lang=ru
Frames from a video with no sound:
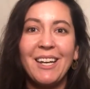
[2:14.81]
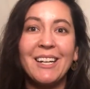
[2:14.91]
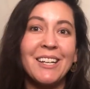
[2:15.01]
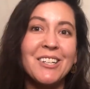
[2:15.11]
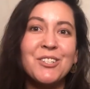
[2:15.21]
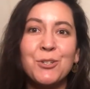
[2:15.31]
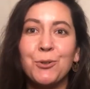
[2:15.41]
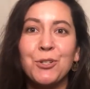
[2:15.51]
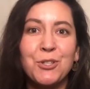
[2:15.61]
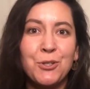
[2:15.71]
И, конечно же,
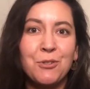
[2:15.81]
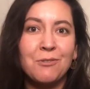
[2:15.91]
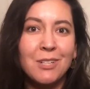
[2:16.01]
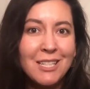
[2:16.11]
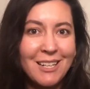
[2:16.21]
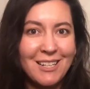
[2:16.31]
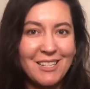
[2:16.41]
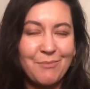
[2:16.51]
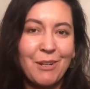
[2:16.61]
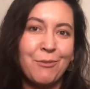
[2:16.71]
хочется еще
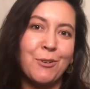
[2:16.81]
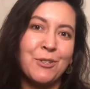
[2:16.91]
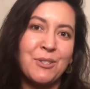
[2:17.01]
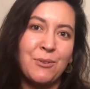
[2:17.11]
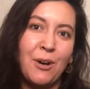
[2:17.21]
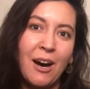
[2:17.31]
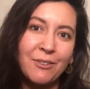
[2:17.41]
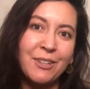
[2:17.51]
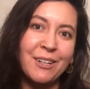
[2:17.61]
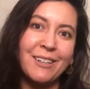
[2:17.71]
выделить моего
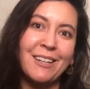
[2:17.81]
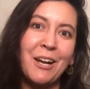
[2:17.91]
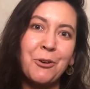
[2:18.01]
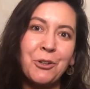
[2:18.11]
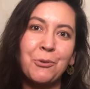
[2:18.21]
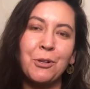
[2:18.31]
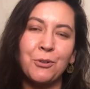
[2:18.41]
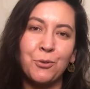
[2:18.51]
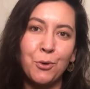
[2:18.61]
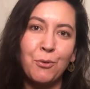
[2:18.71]
соавтора, это Алена
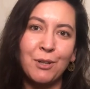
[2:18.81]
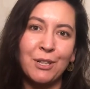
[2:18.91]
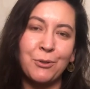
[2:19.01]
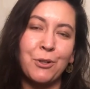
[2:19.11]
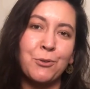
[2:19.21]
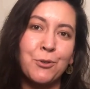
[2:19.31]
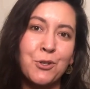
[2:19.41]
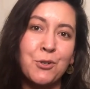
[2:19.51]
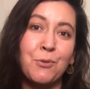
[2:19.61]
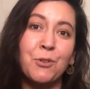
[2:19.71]
Гуленкова, которая
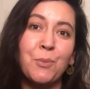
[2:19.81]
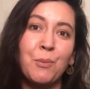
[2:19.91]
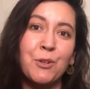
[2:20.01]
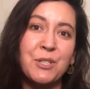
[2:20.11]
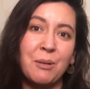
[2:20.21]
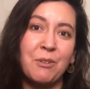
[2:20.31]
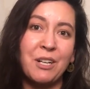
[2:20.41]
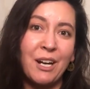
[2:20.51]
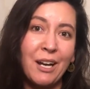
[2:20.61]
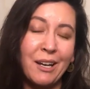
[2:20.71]
тоже живет в Приморском
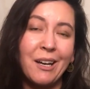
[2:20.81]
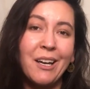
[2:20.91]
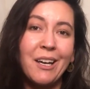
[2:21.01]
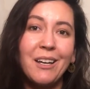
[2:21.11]
крае.